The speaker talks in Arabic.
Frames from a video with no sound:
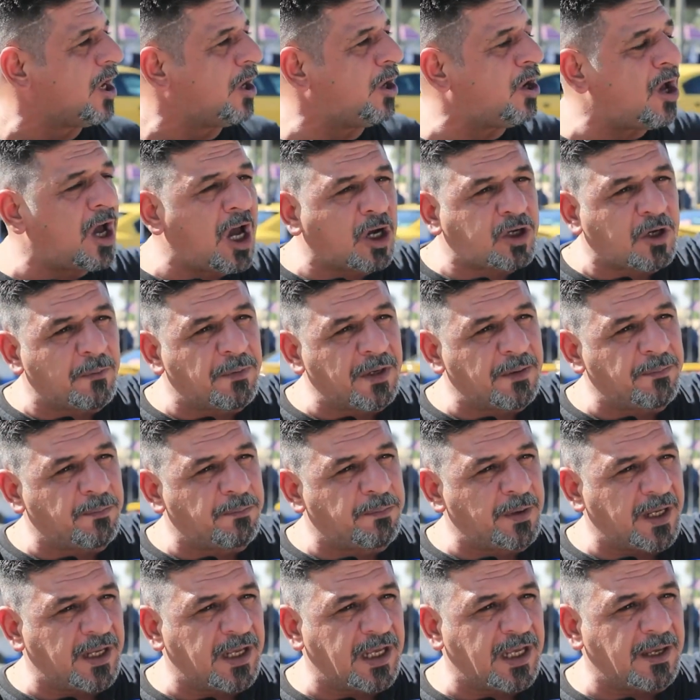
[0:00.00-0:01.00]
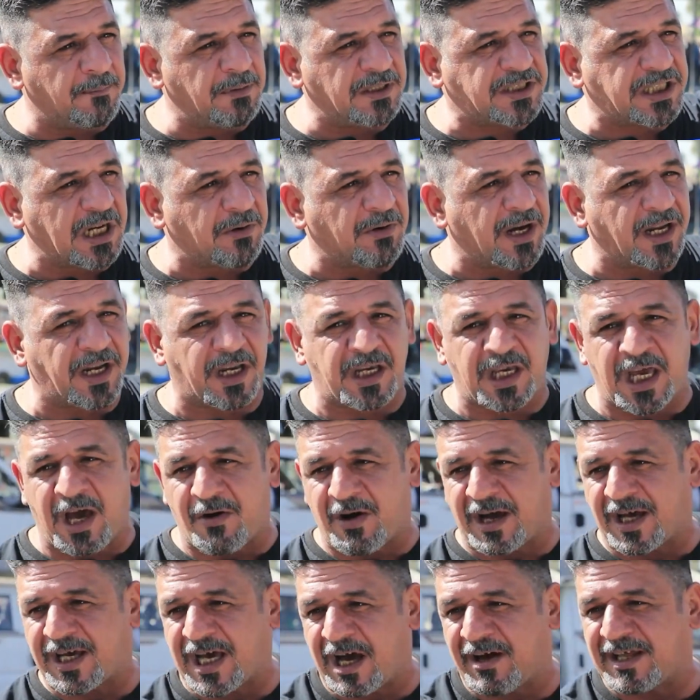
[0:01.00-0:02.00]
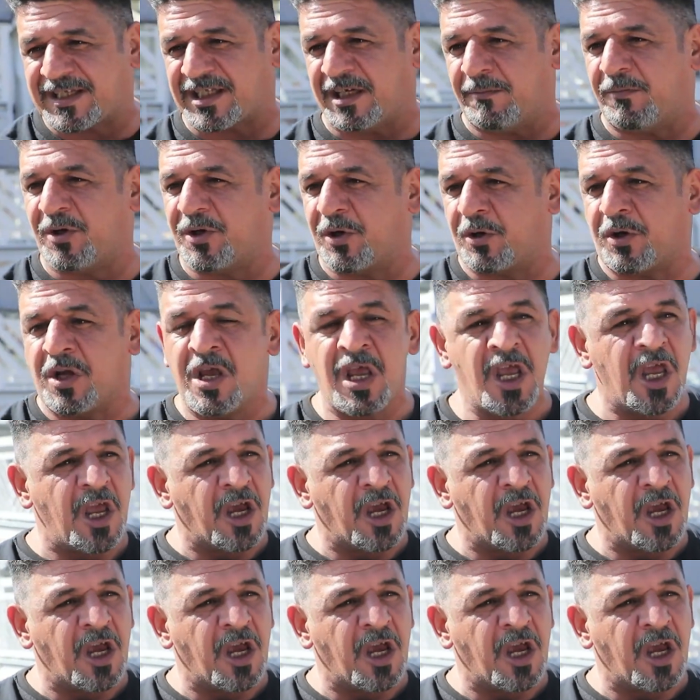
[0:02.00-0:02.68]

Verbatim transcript: لاكو بالشوارع قواطع مرور